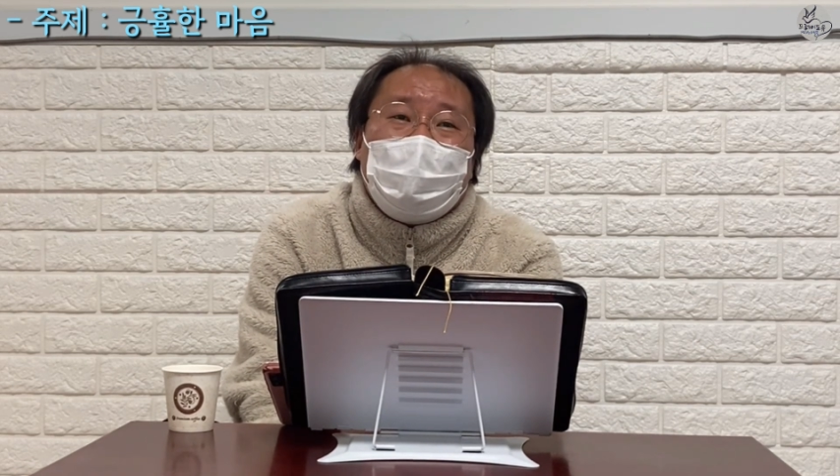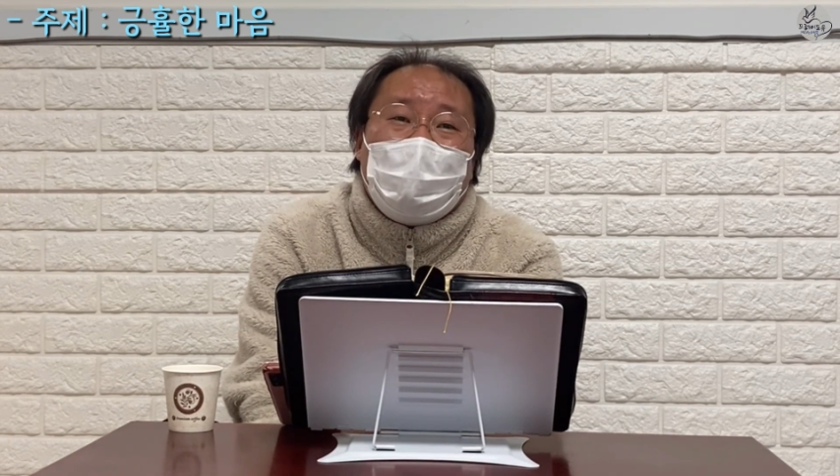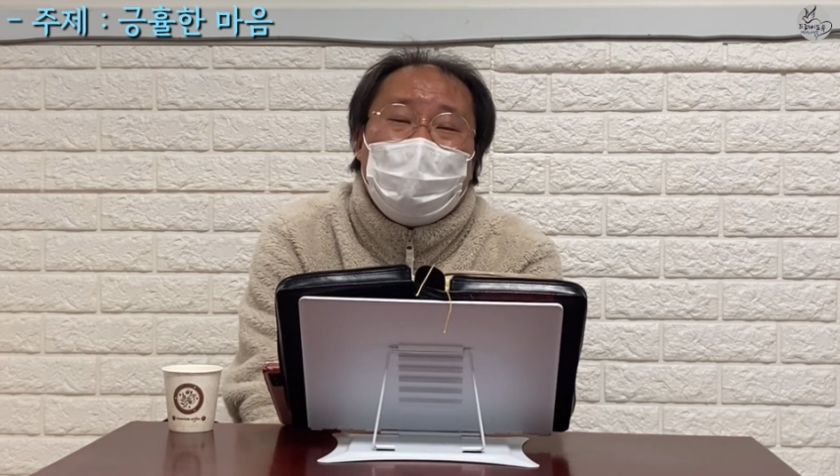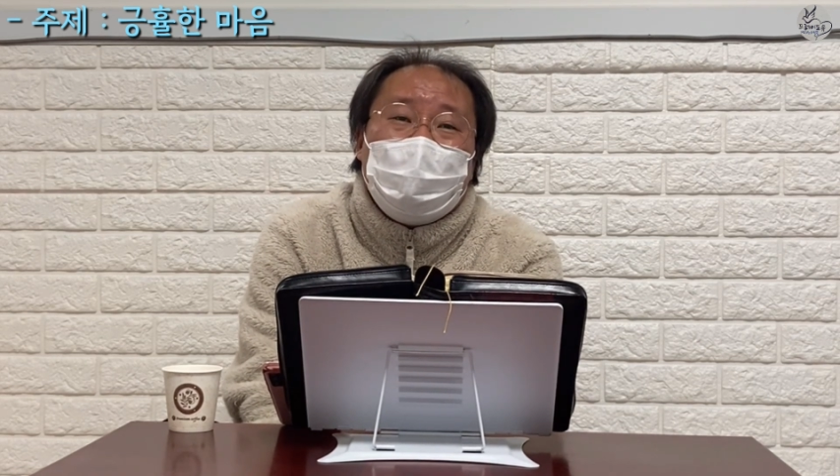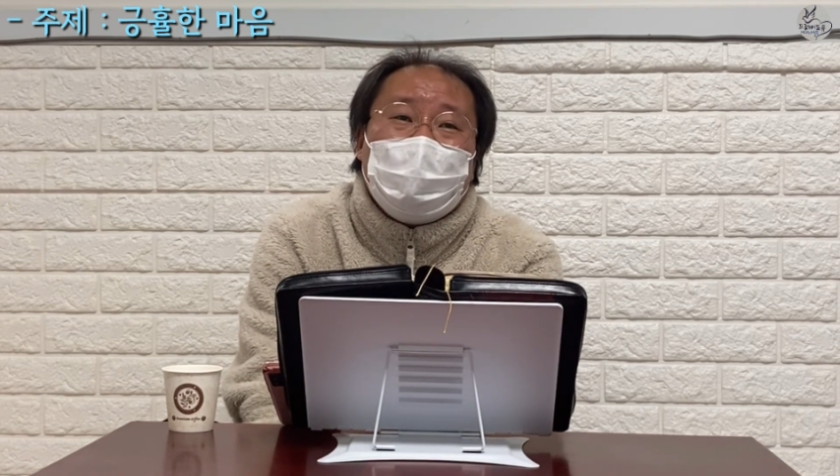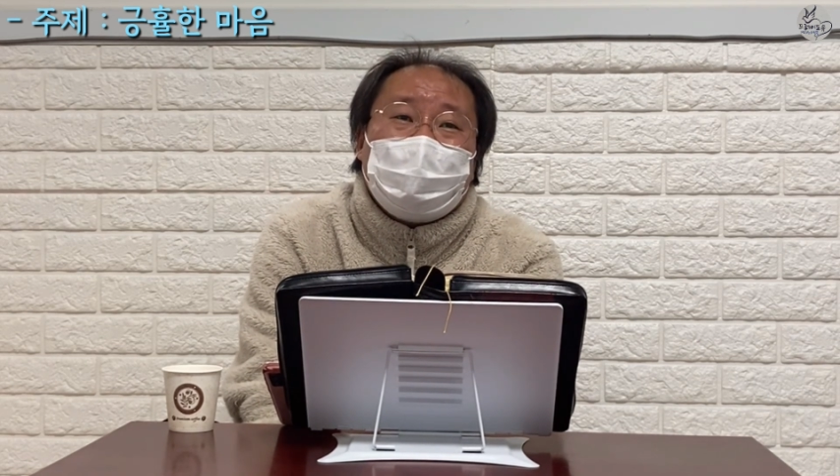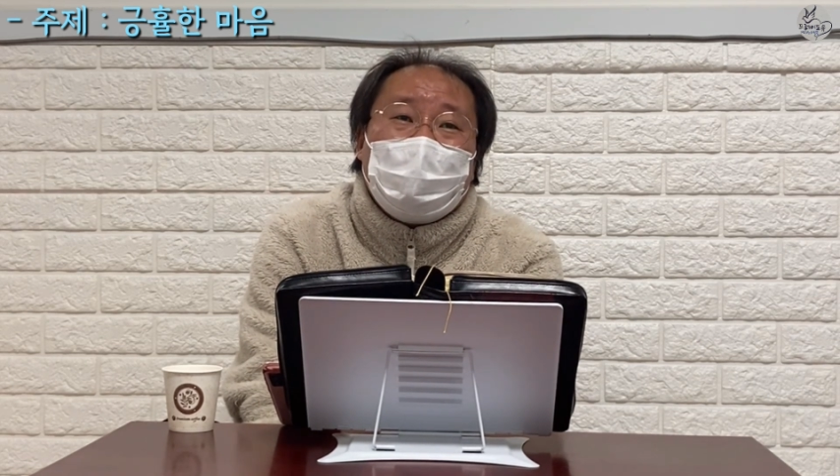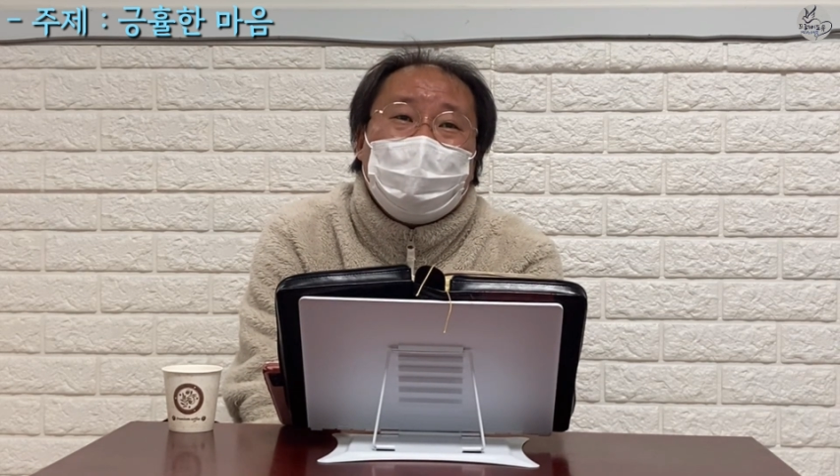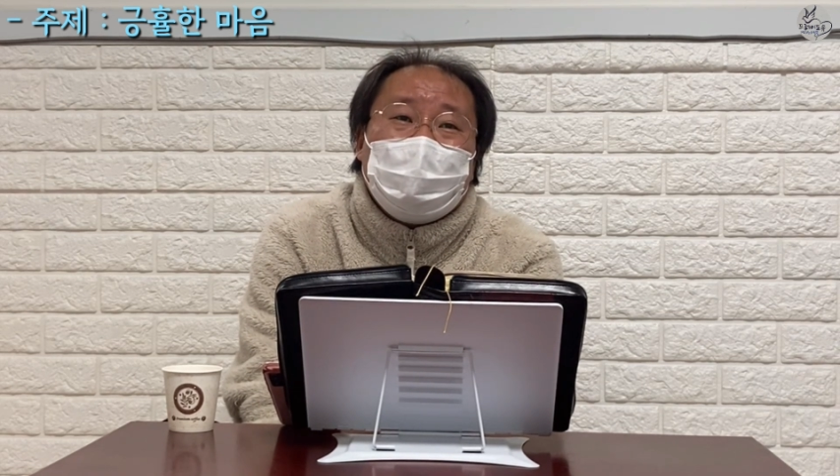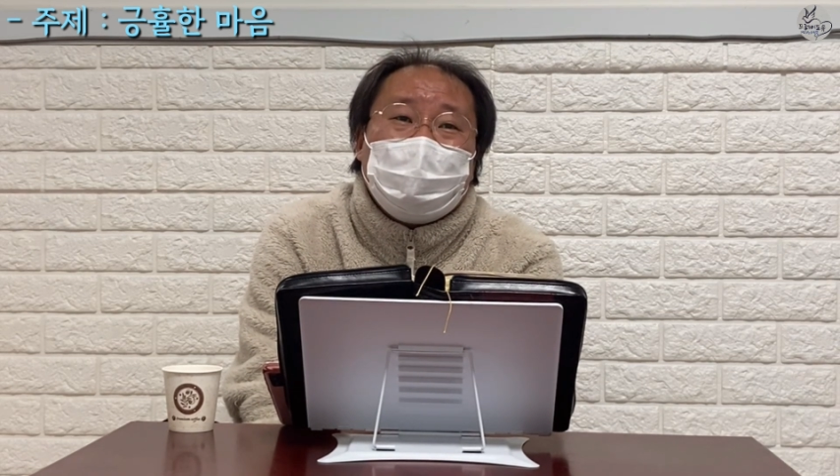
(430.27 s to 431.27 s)
마음이
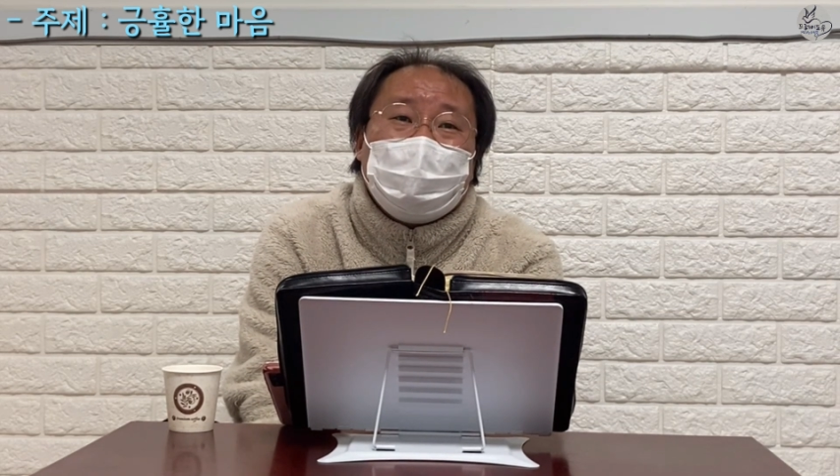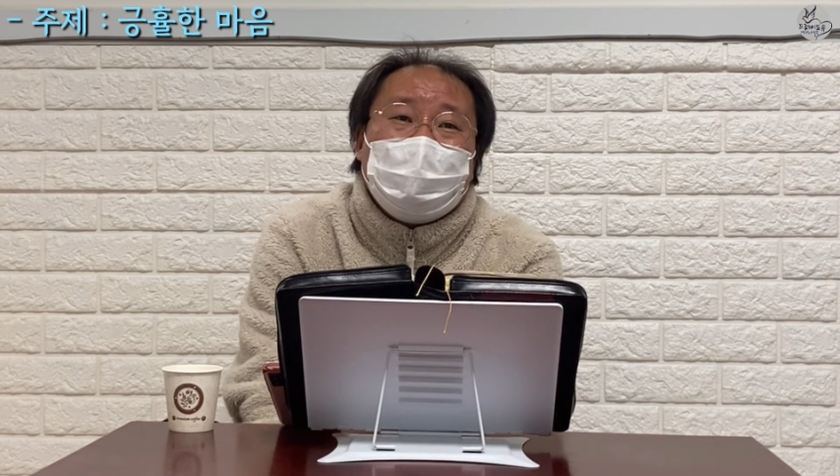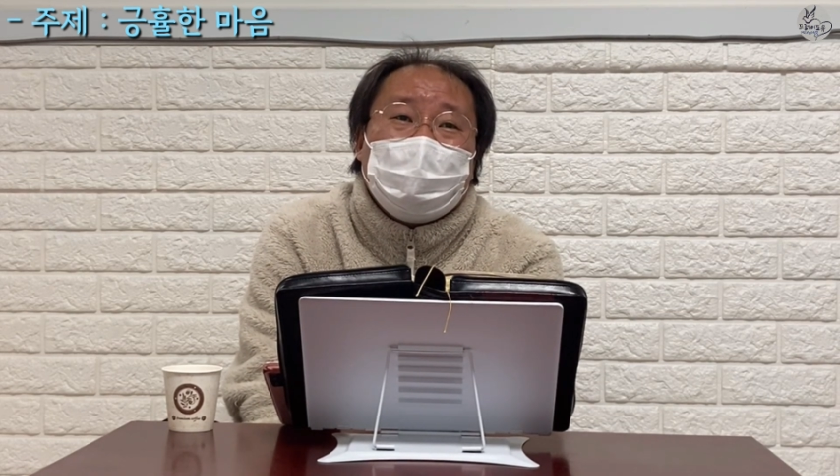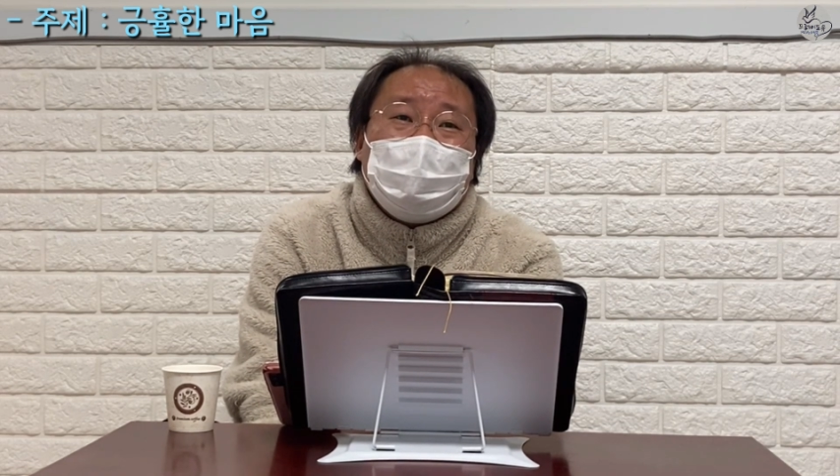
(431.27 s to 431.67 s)
없다면은